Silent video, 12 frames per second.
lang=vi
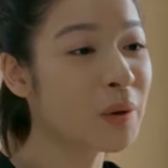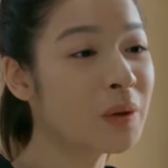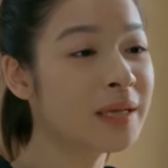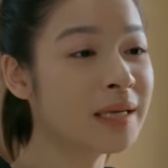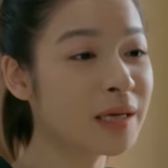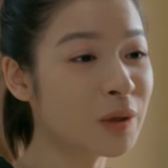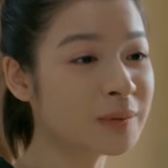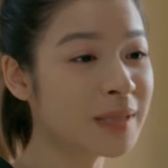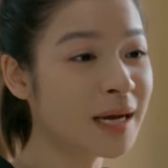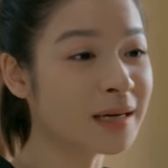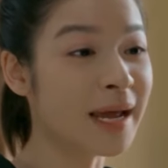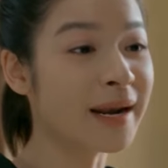cô Linh đi công
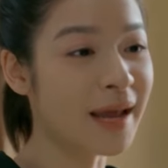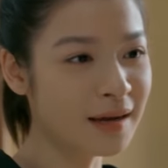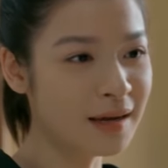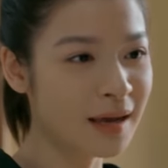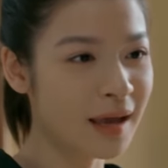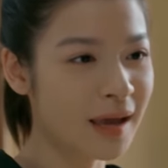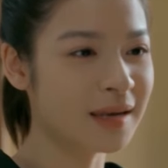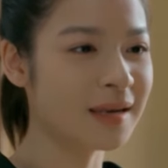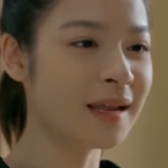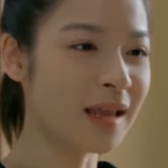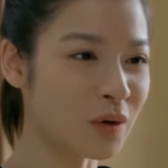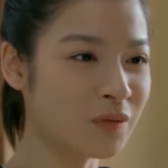tác ở Đà Nẵng
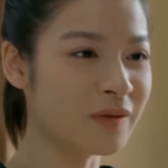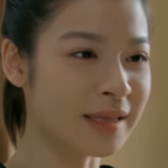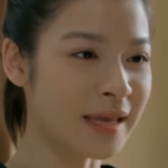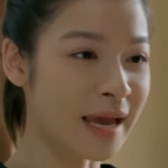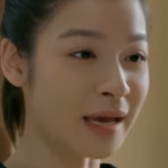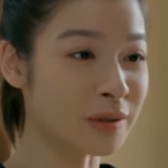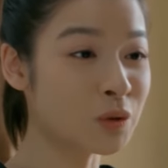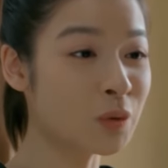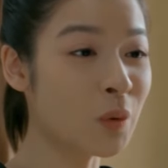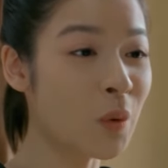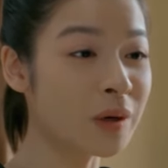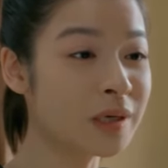nên là con về nhà giúp
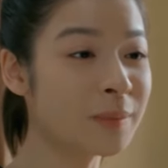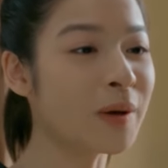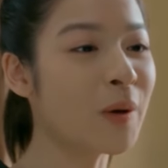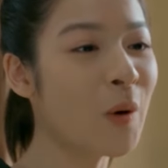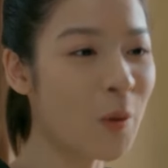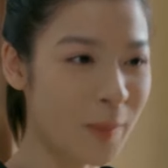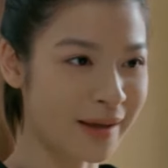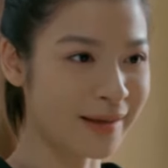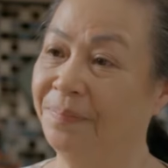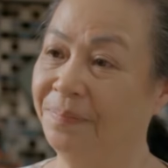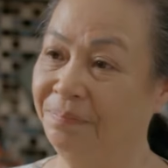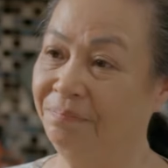cô cơm nước mấy hôm ạ.
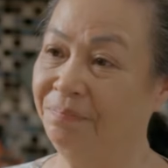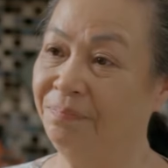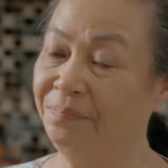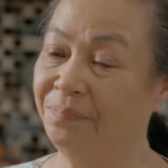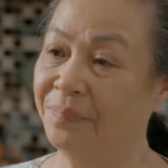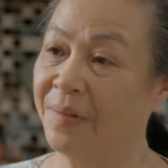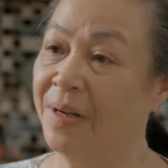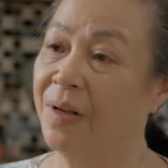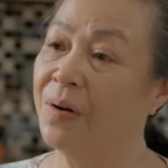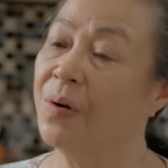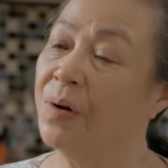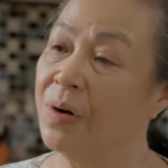Ừ.
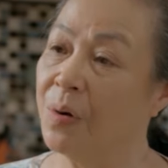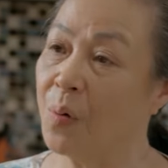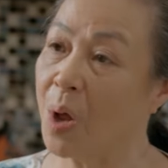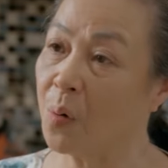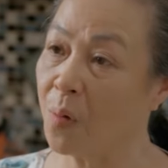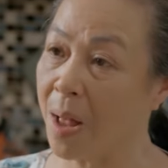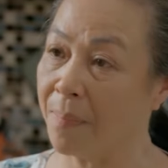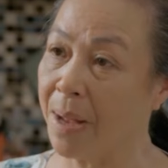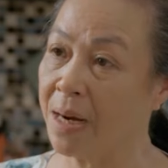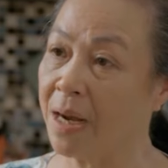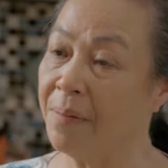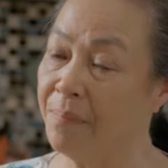Còn hoa quả
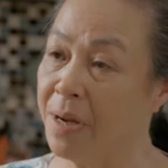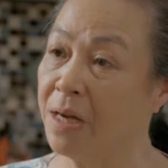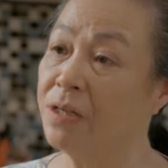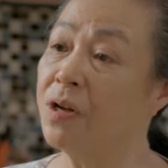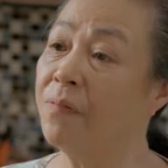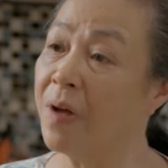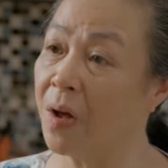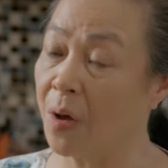bà cắt miếng cho vào